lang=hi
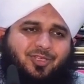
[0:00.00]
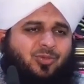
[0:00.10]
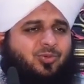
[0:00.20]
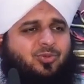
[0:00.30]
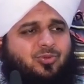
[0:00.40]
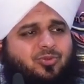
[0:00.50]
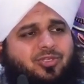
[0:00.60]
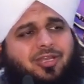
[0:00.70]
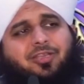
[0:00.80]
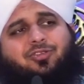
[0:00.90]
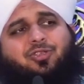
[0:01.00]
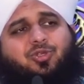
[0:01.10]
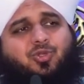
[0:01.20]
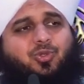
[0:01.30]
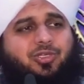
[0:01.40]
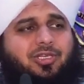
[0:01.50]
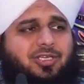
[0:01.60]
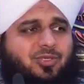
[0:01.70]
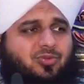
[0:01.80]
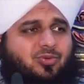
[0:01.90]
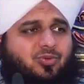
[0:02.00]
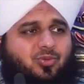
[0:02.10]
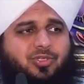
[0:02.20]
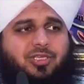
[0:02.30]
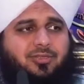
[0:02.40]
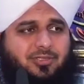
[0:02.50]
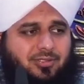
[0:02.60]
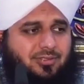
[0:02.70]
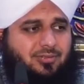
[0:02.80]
इनको तो ज़रा सी चोट लगे तो टूट जाती